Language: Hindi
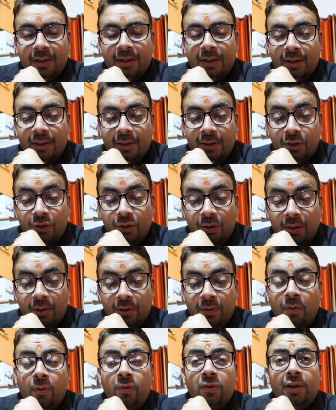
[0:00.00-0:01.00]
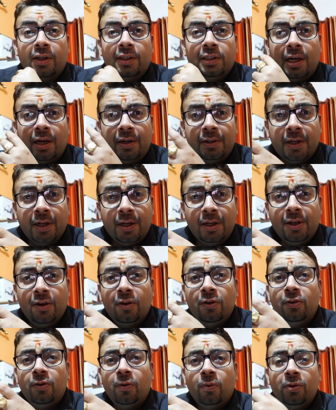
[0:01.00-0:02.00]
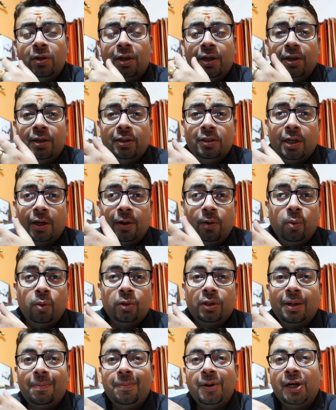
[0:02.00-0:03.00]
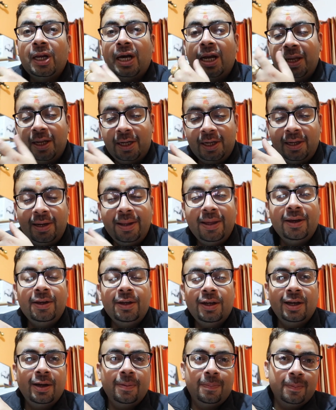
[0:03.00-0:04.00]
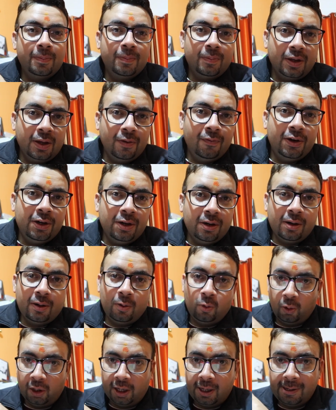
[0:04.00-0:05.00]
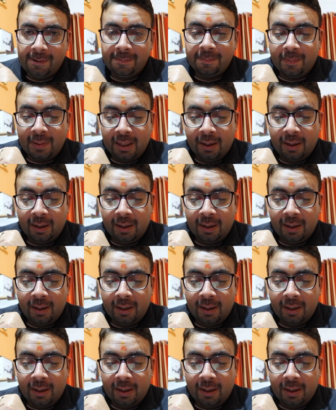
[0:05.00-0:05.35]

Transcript: ड्रोन की जानकारी और ड्रोन की जागरूकता बढ़ाने के लिए ये इवेंट हो रहा है